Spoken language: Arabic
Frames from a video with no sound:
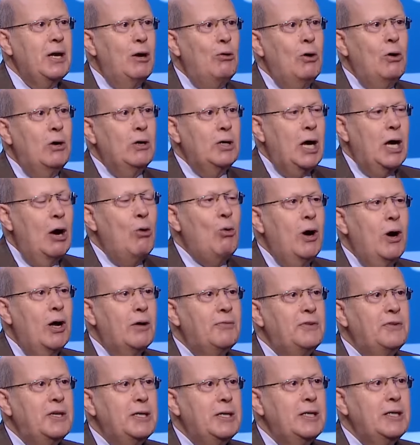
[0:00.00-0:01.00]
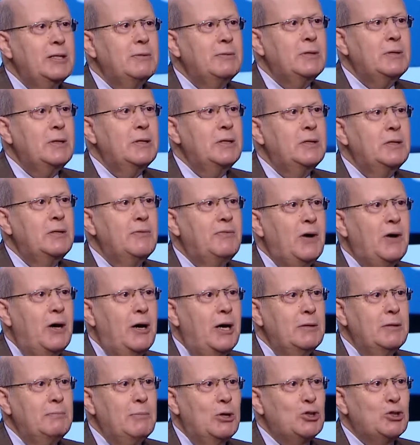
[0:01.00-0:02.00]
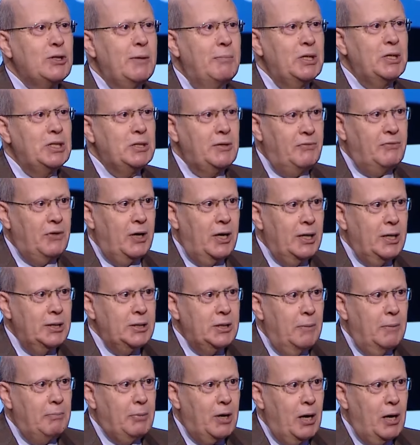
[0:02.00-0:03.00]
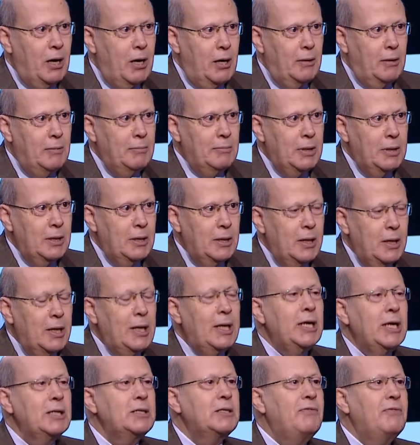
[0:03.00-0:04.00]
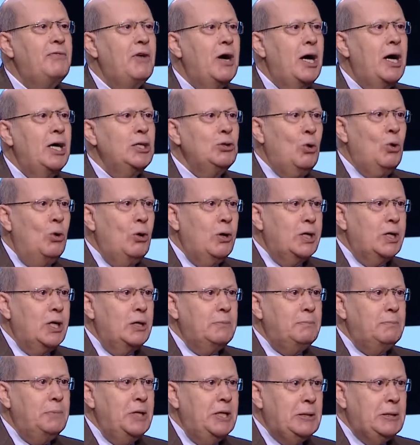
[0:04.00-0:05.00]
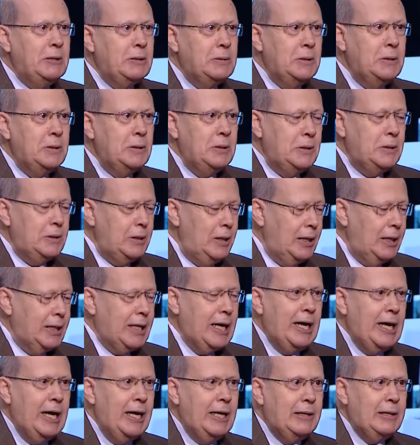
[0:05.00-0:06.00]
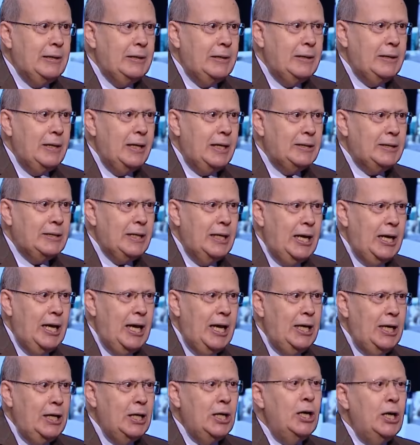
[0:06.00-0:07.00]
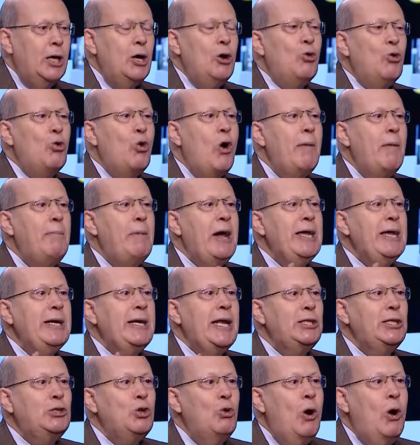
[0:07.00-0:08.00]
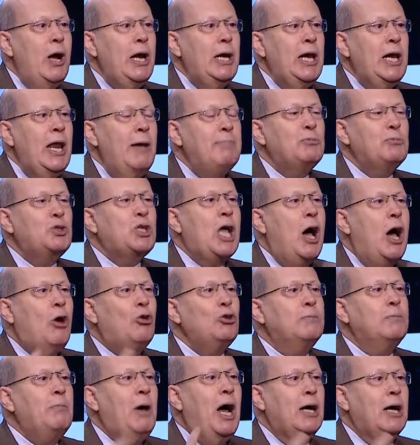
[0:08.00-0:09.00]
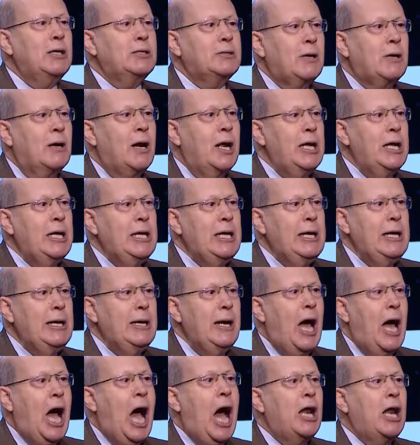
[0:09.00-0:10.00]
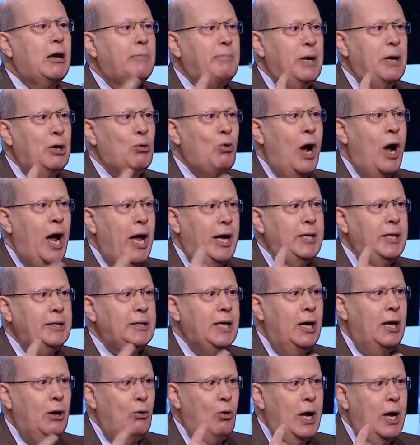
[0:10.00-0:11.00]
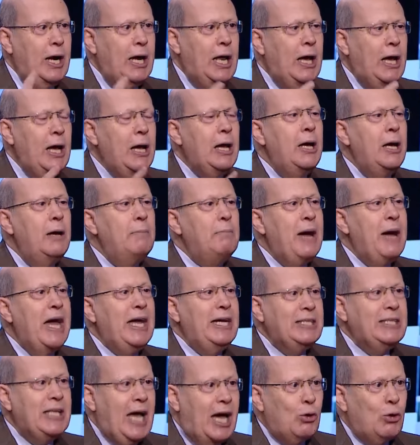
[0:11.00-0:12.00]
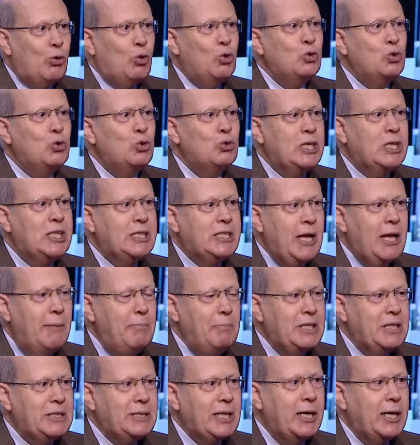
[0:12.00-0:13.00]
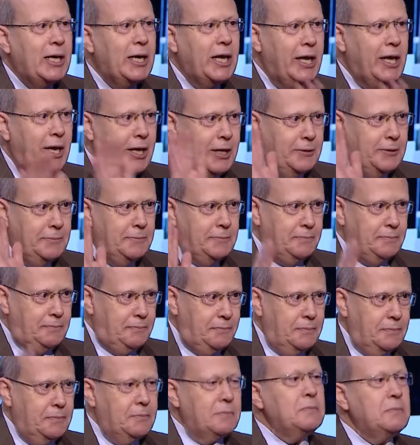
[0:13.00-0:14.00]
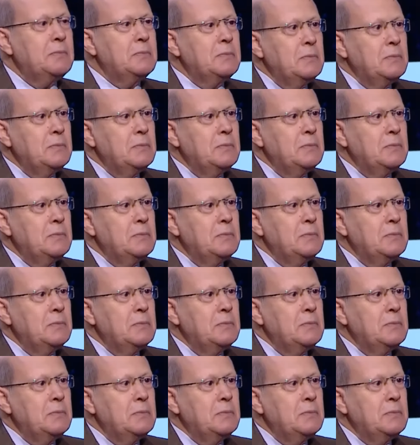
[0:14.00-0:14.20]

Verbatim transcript: جو جوهر فكرة اتفاقات ما يسمى اتفاقات أبراهام اللي هي اتفاقات عقدت بين الكيان الاحتلال وبين دول لم تخض مع إسرائيل حربا واحدة ولا بعيدة عن خطوط الدم التاريخية صحيح